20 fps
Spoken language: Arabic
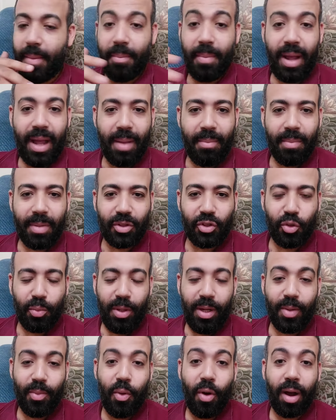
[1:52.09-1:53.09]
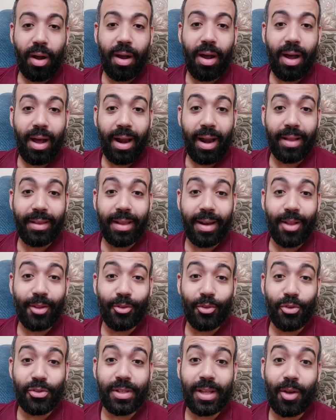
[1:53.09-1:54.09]
محمد صبحي موقع على ثلاث
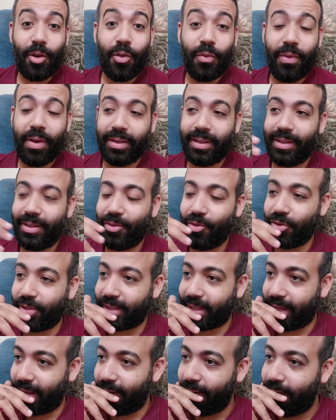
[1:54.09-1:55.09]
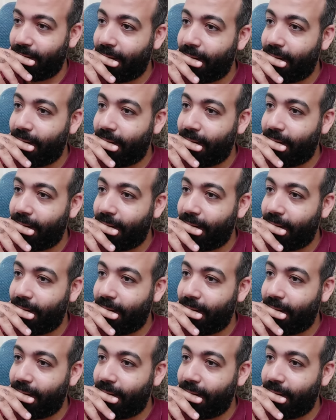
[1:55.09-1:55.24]
نسخ وفاضل نسخه